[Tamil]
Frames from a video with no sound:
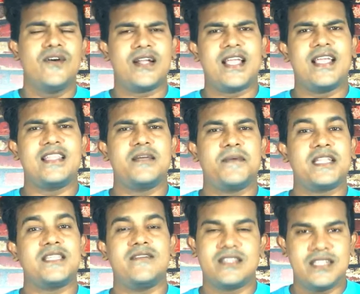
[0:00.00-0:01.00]
ஓகே இந்த
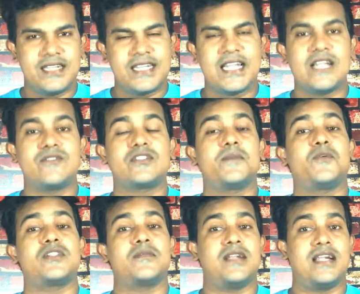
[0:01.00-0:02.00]
படத்தை வந்து டீட்டெயில் ரிவ்யூஸ்க்கு
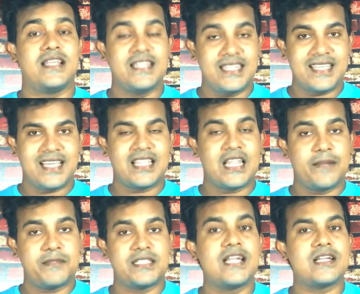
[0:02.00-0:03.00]
போகிறதுக்கு முன்னாடி நீங்கள் எதாவது
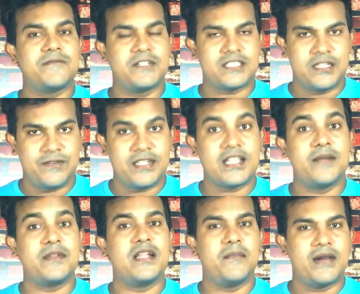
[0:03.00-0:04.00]
நம்ம சேனலுக்கு ஃபஸ்ட்டே வரீங்க
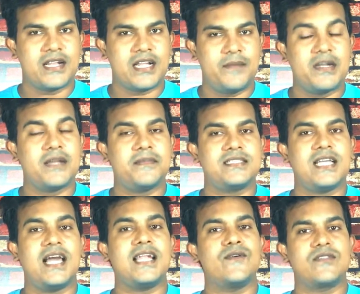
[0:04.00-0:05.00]
அப்படின்னா மறக்காமல் நம்ம
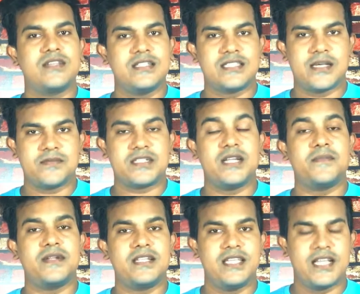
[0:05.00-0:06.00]
சேனலை வந்து
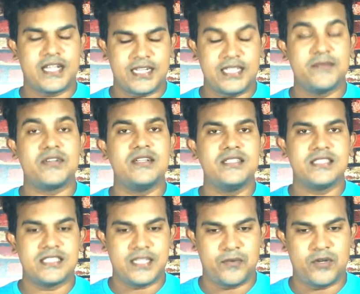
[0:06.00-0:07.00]
சப்ஸ்கிரைப் பண்ணி எங்கள் டீமுக்கு
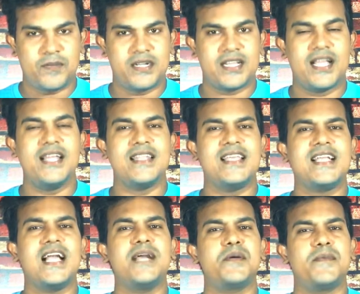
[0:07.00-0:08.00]
சப்போர்ட் பண்ணுங்கள்
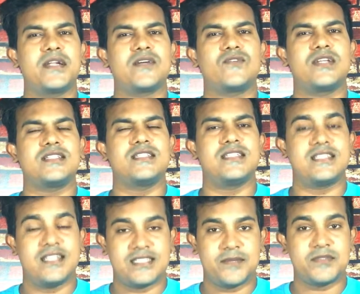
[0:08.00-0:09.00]
நீங்கள் இப்போ பண்ணக்கூடிய சின்ன
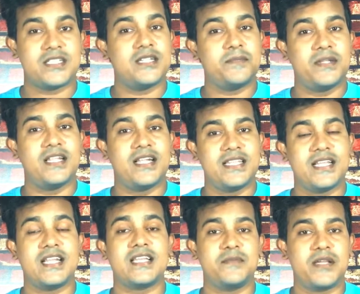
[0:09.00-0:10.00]
சின்ன சப்ஸ்கிரைப் பின்னாடி
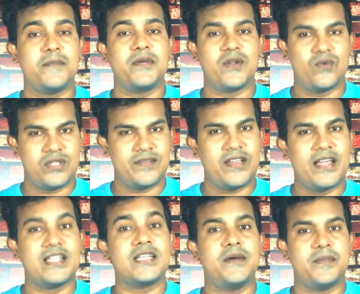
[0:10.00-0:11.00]
எங்களுக்கு மிகப்பெரிய
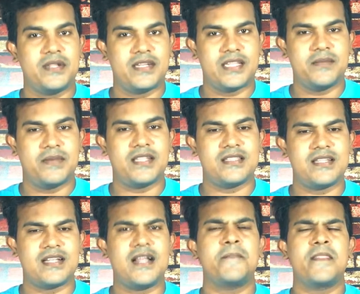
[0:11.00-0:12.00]
உதவியாக இருக்கும் அப்படின்றத
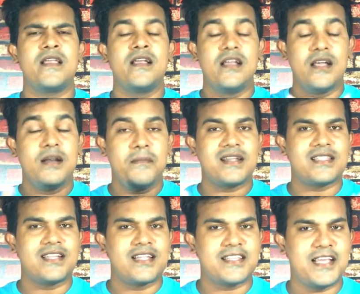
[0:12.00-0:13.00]
மறந்துடுங்க
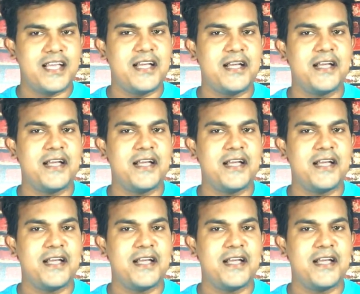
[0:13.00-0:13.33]
மறந்துடாதீங்க